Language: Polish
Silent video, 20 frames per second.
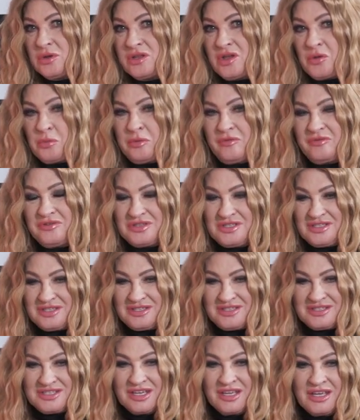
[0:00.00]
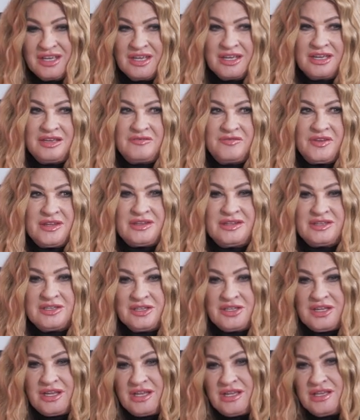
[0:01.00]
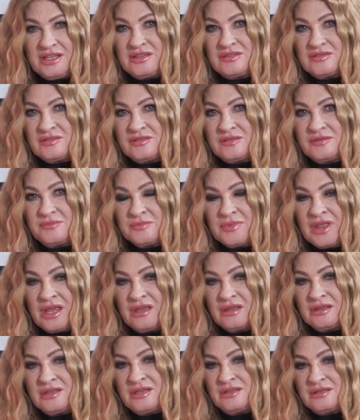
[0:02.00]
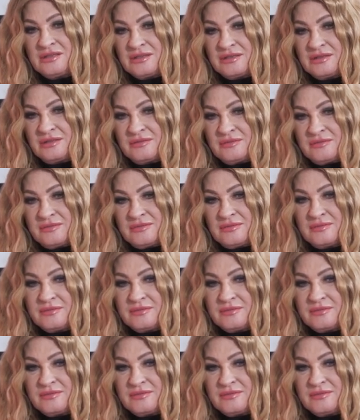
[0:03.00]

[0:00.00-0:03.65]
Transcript: powiedzieć, infantylne i to um, nigdy mm,